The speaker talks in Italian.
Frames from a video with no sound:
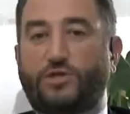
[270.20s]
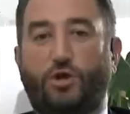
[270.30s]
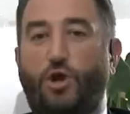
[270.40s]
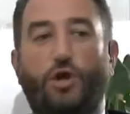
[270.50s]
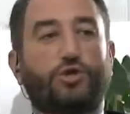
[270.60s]

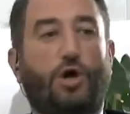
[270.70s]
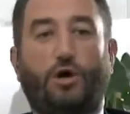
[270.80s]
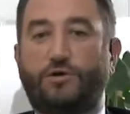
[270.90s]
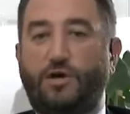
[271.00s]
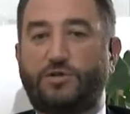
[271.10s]
questo non lo
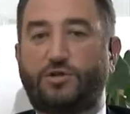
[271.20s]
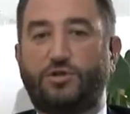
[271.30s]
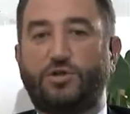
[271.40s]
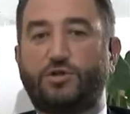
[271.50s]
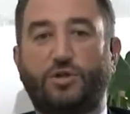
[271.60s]
so, io le sto
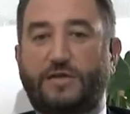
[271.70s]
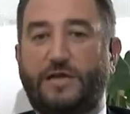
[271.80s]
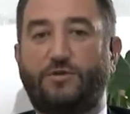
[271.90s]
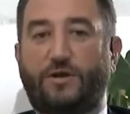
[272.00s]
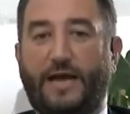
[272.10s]
dicendo
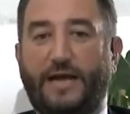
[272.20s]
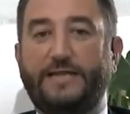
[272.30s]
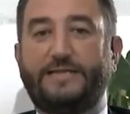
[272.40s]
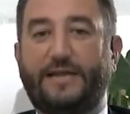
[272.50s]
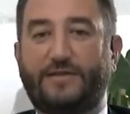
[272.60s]
soltanto che
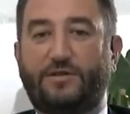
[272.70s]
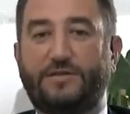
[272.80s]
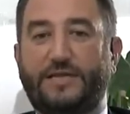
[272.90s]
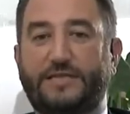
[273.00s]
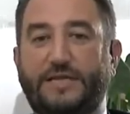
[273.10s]
il diretto
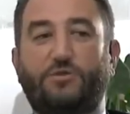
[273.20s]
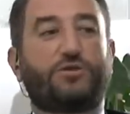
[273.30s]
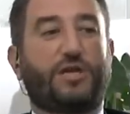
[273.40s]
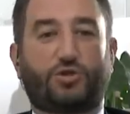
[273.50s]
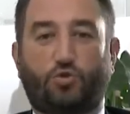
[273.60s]
interessato
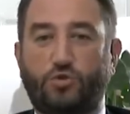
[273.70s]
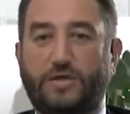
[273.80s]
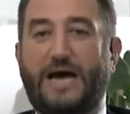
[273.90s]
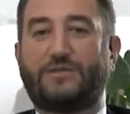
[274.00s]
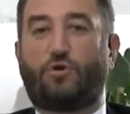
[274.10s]
si è
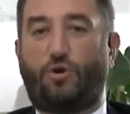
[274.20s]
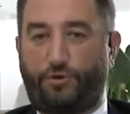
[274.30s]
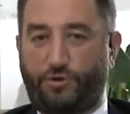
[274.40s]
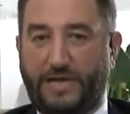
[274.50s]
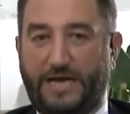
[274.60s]
scusato con
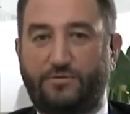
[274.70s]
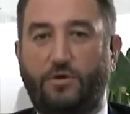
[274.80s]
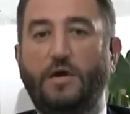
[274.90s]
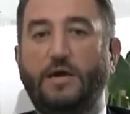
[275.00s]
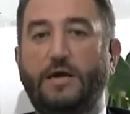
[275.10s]
Rosato,